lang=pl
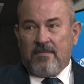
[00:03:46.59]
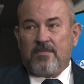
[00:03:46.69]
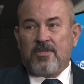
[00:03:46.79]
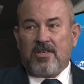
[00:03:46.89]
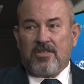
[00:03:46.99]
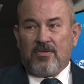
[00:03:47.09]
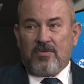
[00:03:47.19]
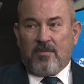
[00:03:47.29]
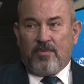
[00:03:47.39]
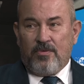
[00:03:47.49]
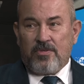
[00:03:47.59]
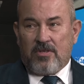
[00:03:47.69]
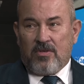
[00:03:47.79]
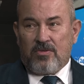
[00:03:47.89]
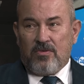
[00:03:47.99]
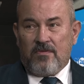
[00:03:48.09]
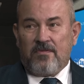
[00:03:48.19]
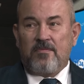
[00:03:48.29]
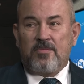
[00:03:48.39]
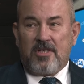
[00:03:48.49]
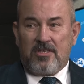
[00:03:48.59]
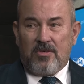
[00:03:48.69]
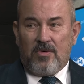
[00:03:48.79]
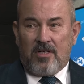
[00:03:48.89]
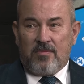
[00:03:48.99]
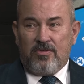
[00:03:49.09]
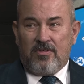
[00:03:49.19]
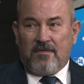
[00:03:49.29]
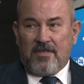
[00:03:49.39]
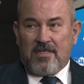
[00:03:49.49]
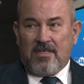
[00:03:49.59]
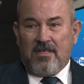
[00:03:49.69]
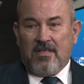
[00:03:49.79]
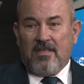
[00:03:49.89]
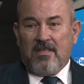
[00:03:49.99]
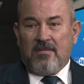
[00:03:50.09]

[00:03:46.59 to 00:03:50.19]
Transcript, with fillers: przeciął na pół Skoczów, przeciął Harbutowice,